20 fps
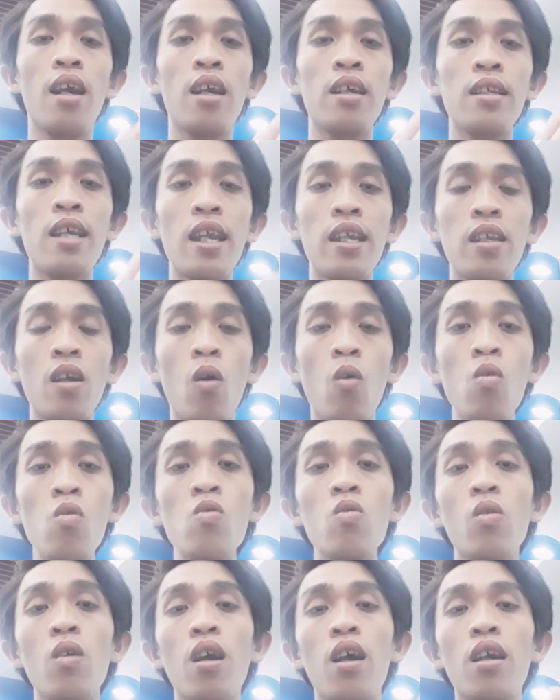với chú
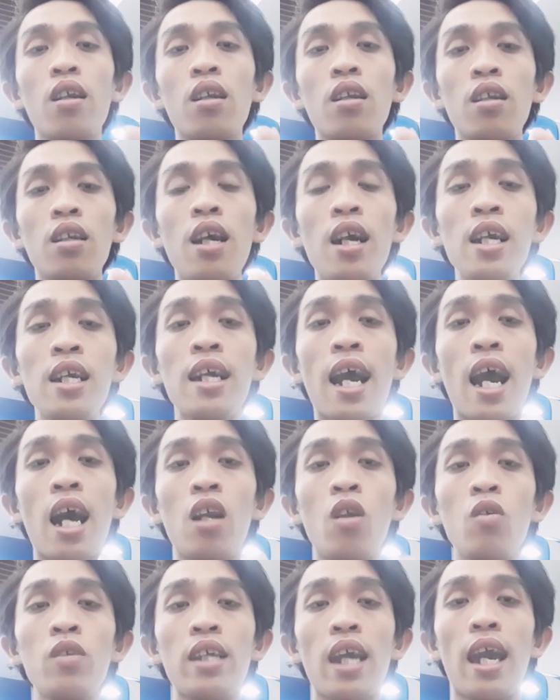đứng ra
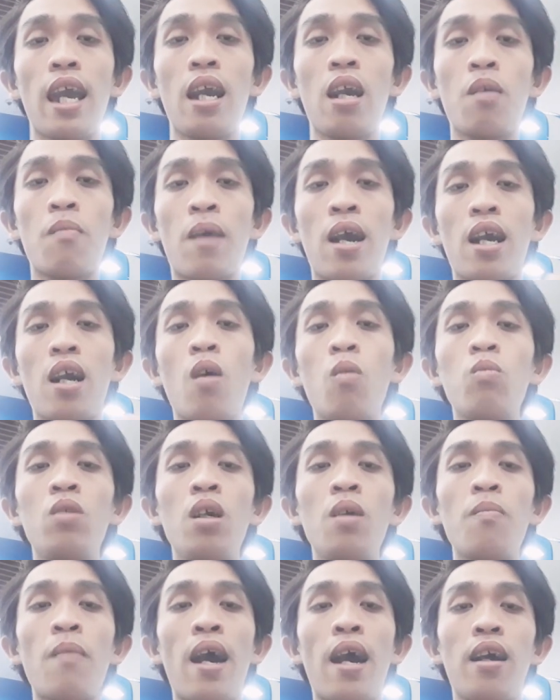nói chuyện mà không
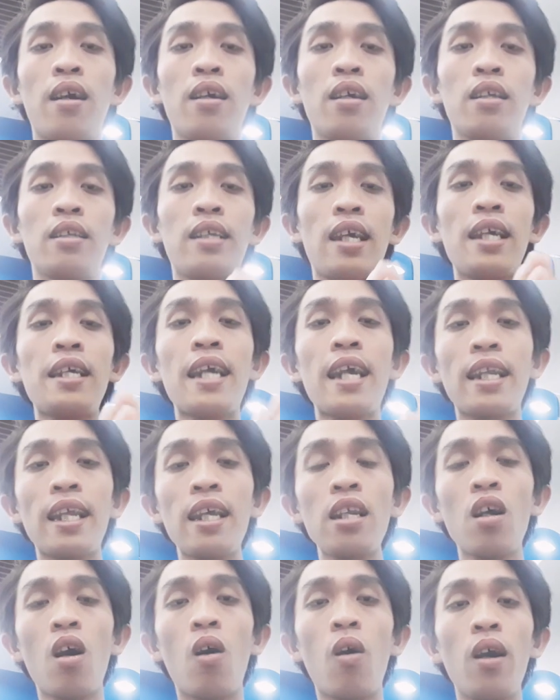đương mặt chỉ nghe
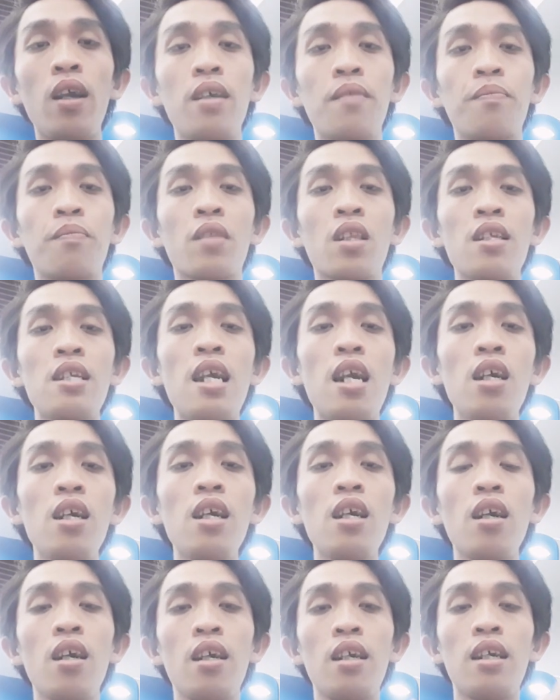tiếng thôi như
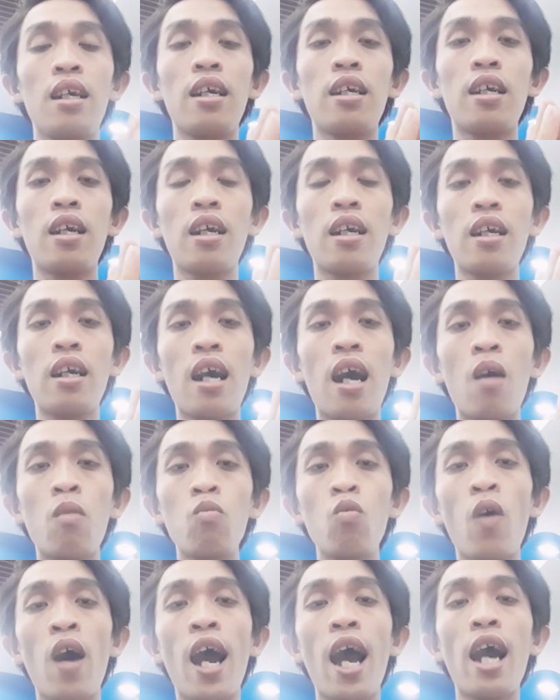
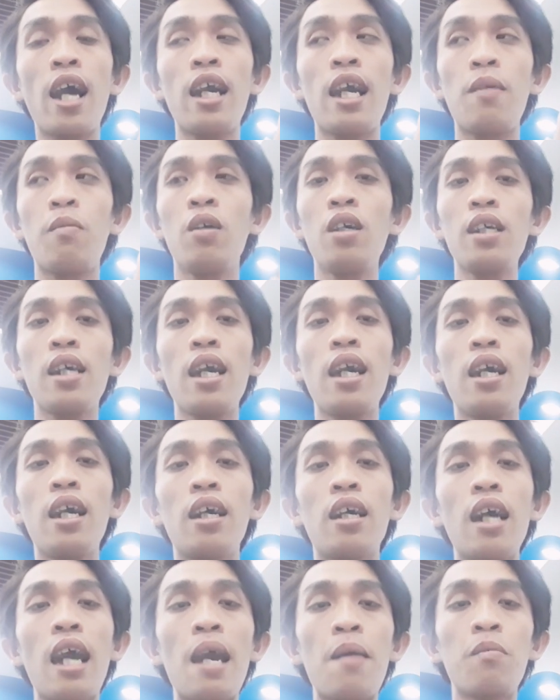hôm qua thì bữa kia
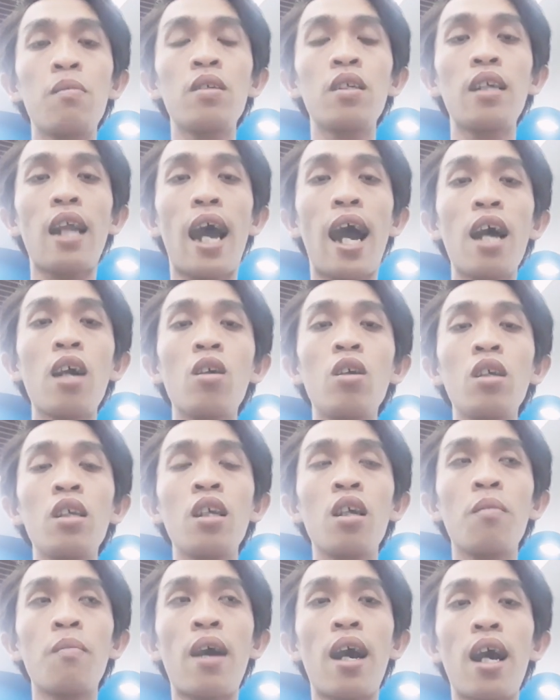em đã có
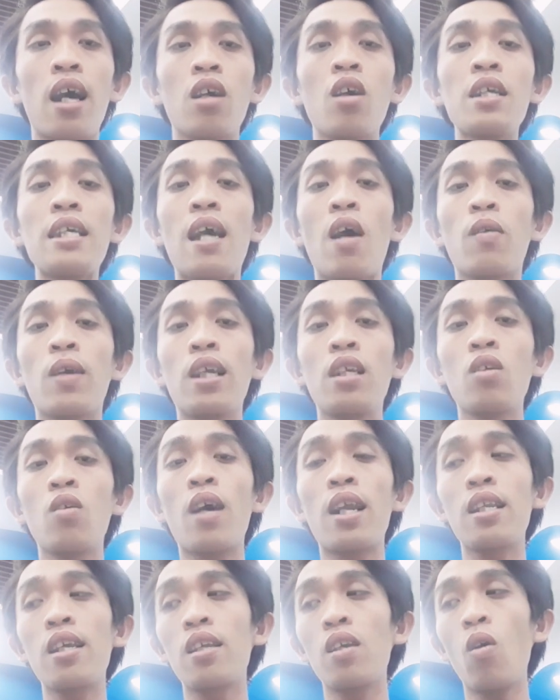như mà có vào kênh của
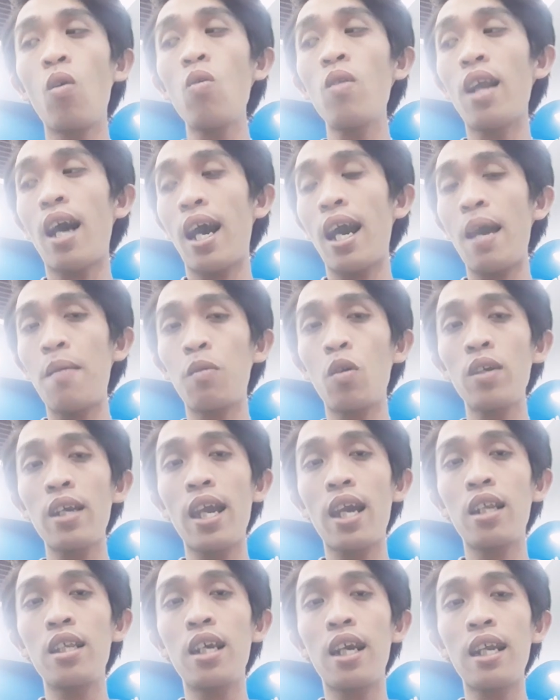anh với chú là em có
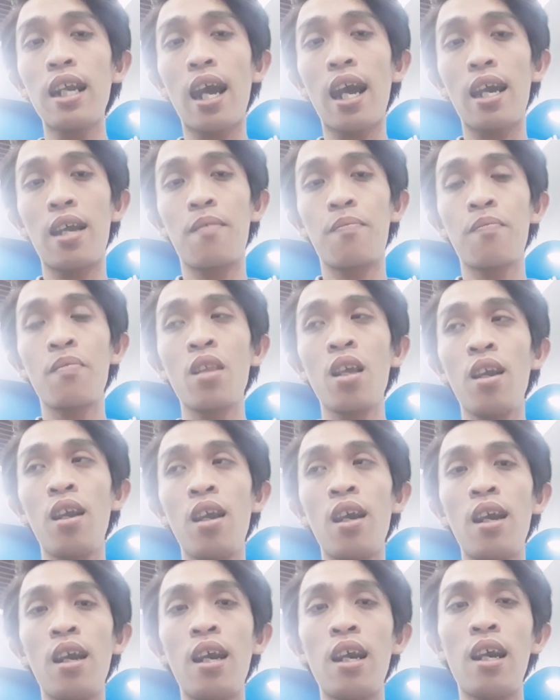nghe như thế này
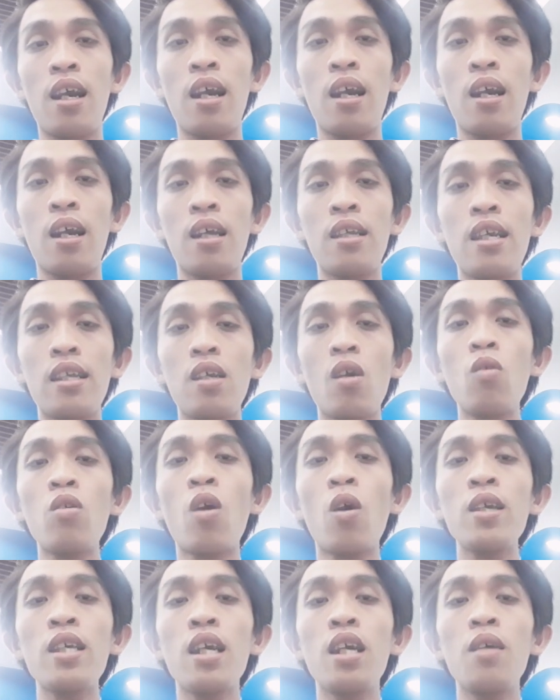với chú
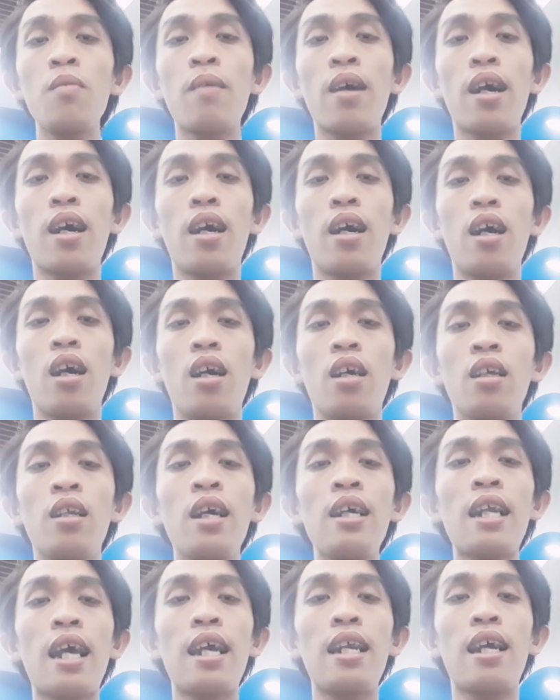nói như mà
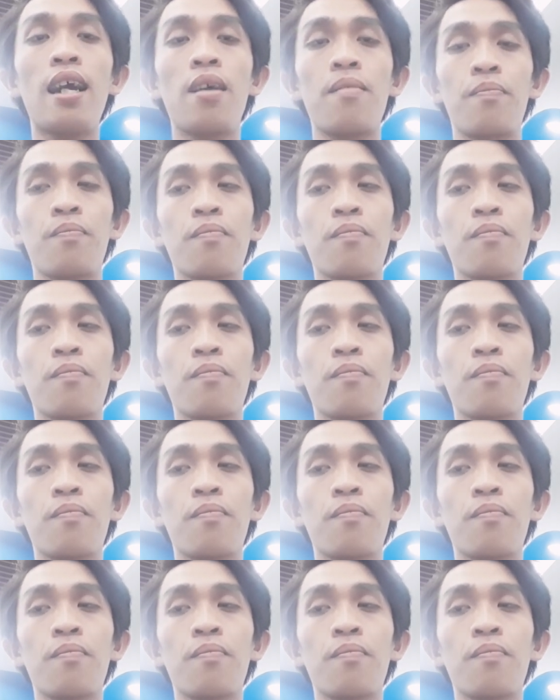thế này nè